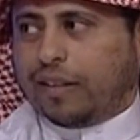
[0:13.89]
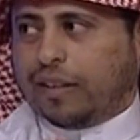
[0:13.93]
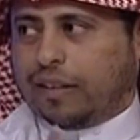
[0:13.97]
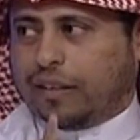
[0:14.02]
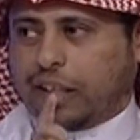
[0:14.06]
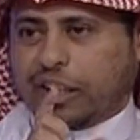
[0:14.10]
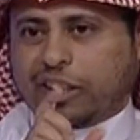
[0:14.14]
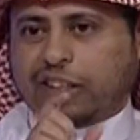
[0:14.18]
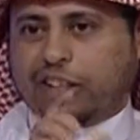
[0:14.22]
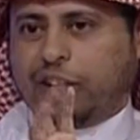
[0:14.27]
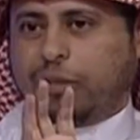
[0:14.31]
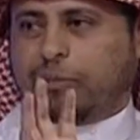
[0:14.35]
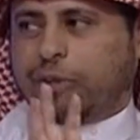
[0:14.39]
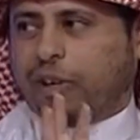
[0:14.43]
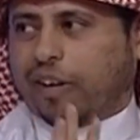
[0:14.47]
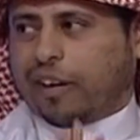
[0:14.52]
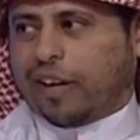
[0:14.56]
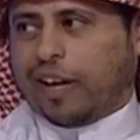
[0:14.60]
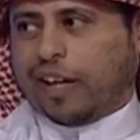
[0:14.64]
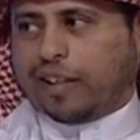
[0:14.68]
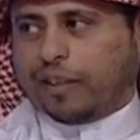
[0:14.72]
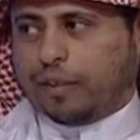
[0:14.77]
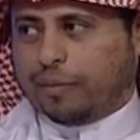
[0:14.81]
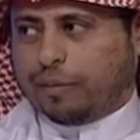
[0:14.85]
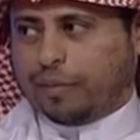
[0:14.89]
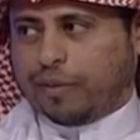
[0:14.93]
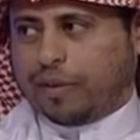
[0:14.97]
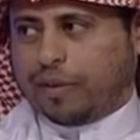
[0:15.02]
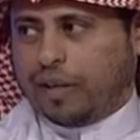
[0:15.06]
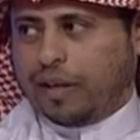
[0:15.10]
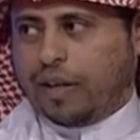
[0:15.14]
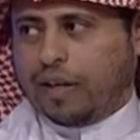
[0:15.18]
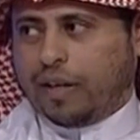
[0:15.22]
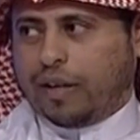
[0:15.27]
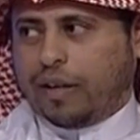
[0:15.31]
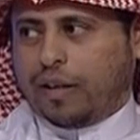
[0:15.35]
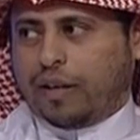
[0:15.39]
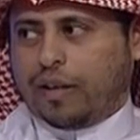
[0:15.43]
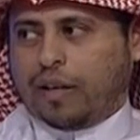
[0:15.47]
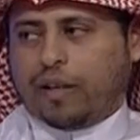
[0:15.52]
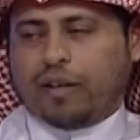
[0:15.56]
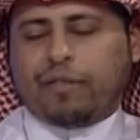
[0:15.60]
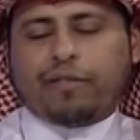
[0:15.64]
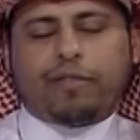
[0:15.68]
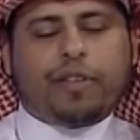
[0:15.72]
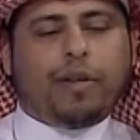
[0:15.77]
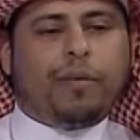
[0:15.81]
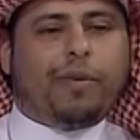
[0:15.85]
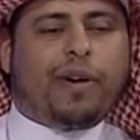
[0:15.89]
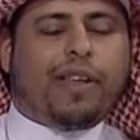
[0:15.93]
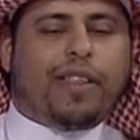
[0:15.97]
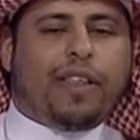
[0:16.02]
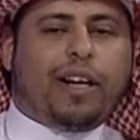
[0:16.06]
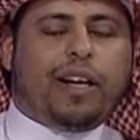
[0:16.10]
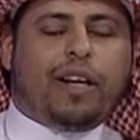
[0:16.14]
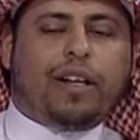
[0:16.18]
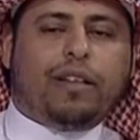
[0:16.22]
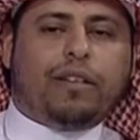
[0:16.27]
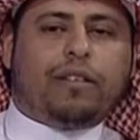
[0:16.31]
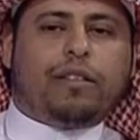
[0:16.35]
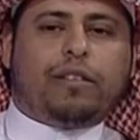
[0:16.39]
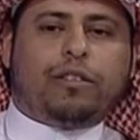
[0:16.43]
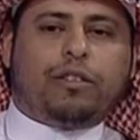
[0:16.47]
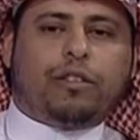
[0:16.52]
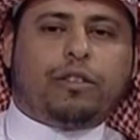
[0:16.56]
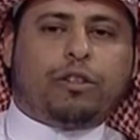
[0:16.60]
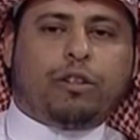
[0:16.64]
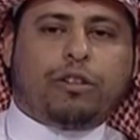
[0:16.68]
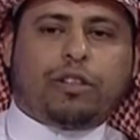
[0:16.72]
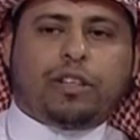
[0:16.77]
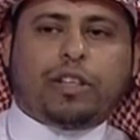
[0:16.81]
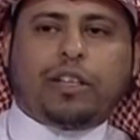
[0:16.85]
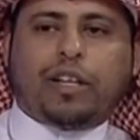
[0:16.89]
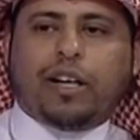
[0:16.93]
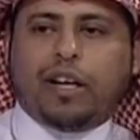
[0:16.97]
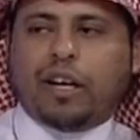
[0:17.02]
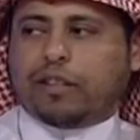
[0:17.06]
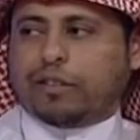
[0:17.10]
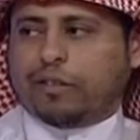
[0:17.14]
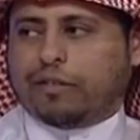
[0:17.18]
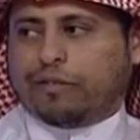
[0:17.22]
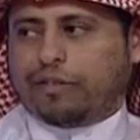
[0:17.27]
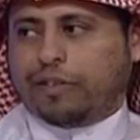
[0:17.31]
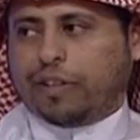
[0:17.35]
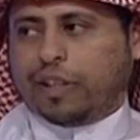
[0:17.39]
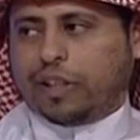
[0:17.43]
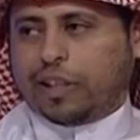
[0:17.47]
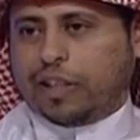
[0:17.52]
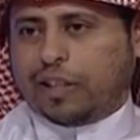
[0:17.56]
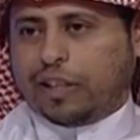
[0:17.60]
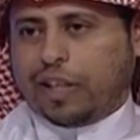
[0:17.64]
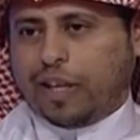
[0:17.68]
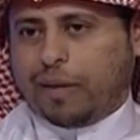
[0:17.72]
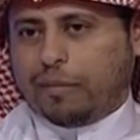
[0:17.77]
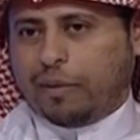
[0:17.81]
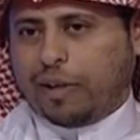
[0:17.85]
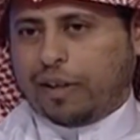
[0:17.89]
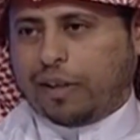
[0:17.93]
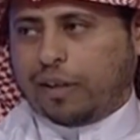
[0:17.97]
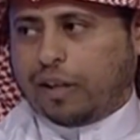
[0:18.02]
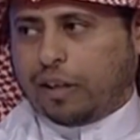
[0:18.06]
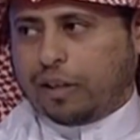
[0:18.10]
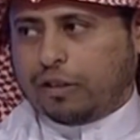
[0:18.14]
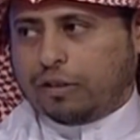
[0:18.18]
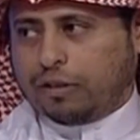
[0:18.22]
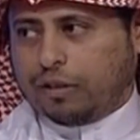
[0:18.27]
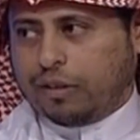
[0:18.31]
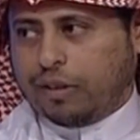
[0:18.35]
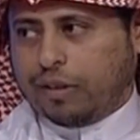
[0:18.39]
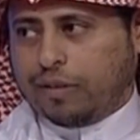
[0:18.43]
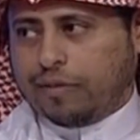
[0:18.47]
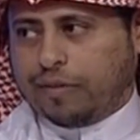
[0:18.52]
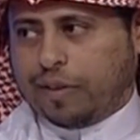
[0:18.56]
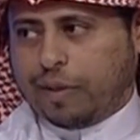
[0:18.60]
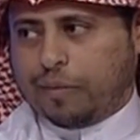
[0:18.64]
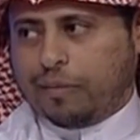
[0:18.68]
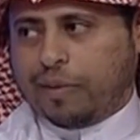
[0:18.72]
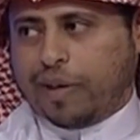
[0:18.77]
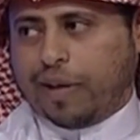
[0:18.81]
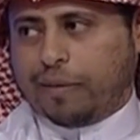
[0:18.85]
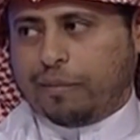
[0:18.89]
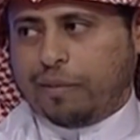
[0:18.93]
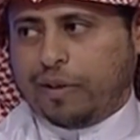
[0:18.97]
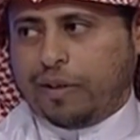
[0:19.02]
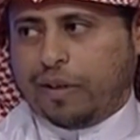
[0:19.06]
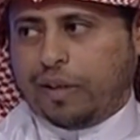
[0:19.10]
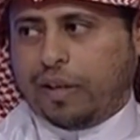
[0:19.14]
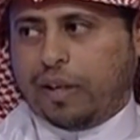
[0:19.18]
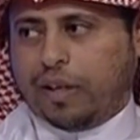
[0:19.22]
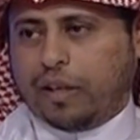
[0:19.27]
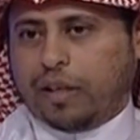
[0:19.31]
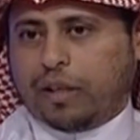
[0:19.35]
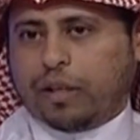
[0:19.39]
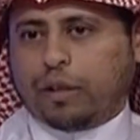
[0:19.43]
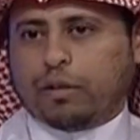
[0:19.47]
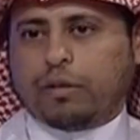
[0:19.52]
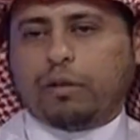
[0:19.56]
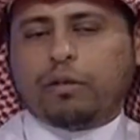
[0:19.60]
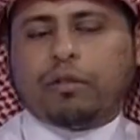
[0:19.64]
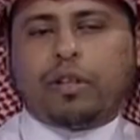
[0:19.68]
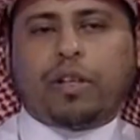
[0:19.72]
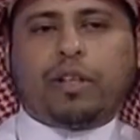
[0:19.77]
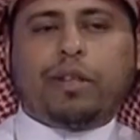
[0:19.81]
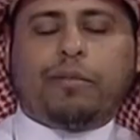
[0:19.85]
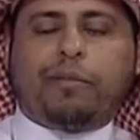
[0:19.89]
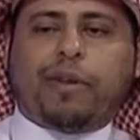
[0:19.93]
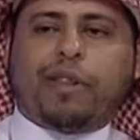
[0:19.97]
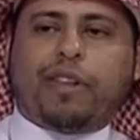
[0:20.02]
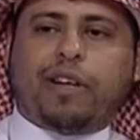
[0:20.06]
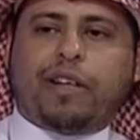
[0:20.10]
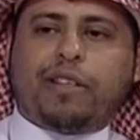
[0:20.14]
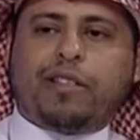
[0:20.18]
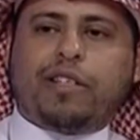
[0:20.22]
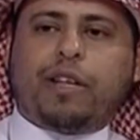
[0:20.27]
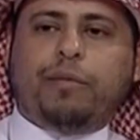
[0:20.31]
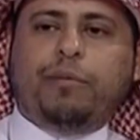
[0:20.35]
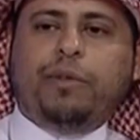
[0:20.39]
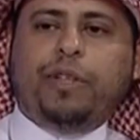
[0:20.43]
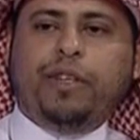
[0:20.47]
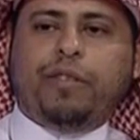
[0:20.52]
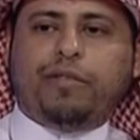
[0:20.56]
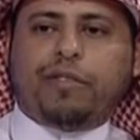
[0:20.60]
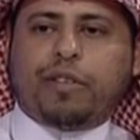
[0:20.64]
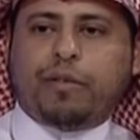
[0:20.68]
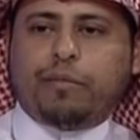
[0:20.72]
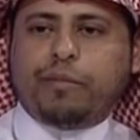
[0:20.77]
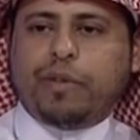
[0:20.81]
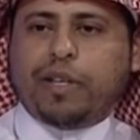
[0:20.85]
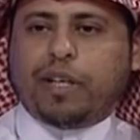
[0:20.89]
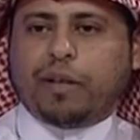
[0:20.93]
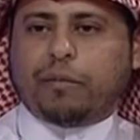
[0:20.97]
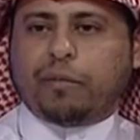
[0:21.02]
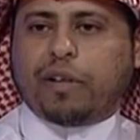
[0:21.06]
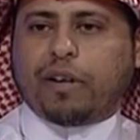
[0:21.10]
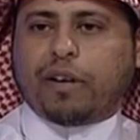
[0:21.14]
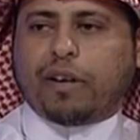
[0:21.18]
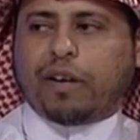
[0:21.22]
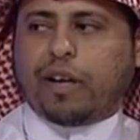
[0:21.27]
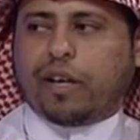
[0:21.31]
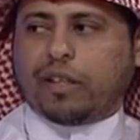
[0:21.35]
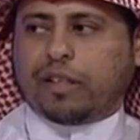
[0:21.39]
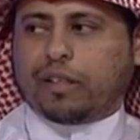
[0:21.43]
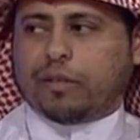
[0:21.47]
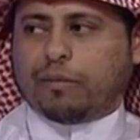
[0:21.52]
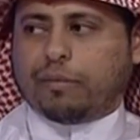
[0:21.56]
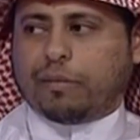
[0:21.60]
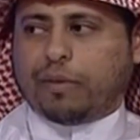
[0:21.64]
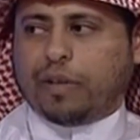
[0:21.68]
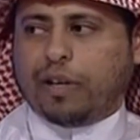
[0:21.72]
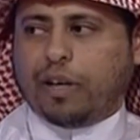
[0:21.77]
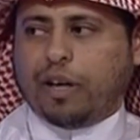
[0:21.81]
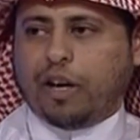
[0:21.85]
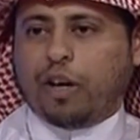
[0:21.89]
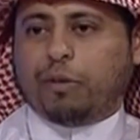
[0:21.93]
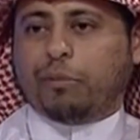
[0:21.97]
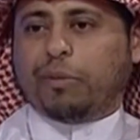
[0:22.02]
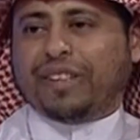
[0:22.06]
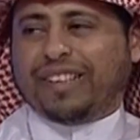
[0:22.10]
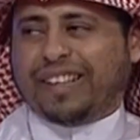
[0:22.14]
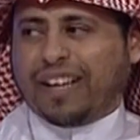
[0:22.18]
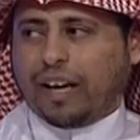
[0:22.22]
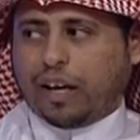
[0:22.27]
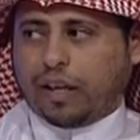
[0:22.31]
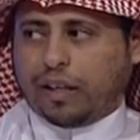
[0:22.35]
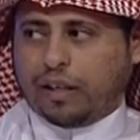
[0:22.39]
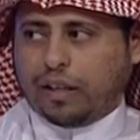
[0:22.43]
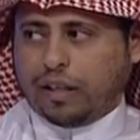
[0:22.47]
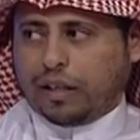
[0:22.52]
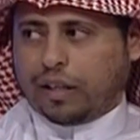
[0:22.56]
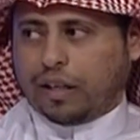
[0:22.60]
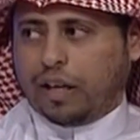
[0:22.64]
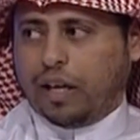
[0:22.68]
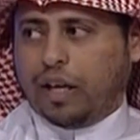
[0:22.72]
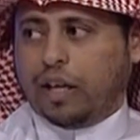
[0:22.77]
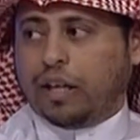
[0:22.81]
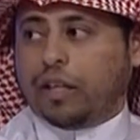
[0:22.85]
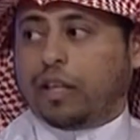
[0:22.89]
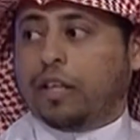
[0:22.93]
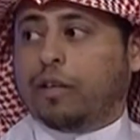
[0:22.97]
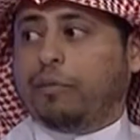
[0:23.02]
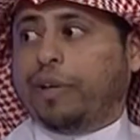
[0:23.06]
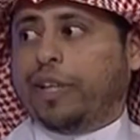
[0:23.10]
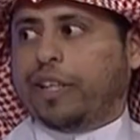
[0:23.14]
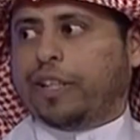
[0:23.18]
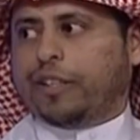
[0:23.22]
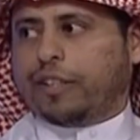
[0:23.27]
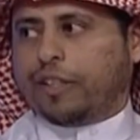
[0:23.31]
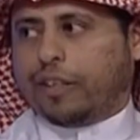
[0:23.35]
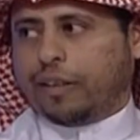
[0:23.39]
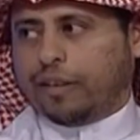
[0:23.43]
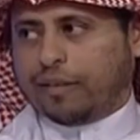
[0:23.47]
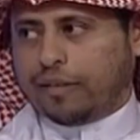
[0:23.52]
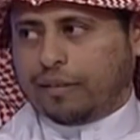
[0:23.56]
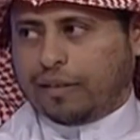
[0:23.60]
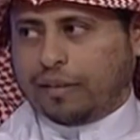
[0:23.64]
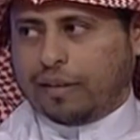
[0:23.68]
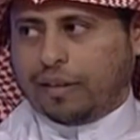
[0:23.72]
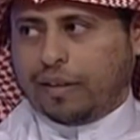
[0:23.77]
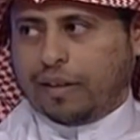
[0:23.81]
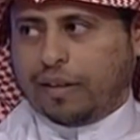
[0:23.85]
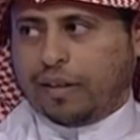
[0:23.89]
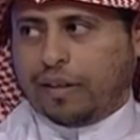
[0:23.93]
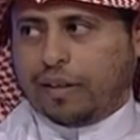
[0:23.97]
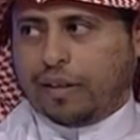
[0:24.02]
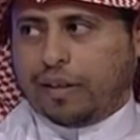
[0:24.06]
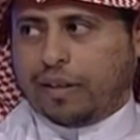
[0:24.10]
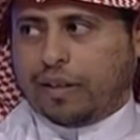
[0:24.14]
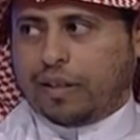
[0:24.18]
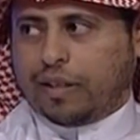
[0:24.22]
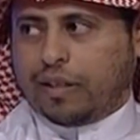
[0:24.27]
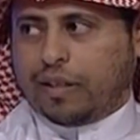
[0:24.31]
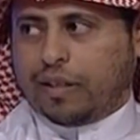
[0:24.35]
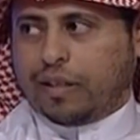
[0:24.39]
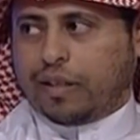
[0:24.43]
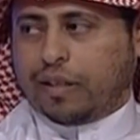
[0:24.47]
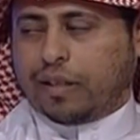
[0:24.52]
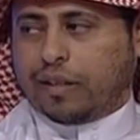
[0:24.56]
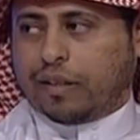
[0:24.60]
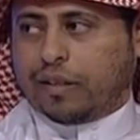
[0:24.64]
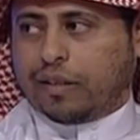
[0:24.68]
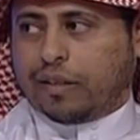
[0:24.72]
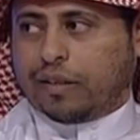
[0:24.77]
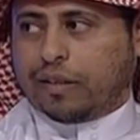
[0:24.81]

تقسيم الراتب حلو فمثلا جورج كلاسون في كتاب اغنى رجل في بابل يقول لك مثلا 70% من الراتب او من دخلك للمعيشه في في صوره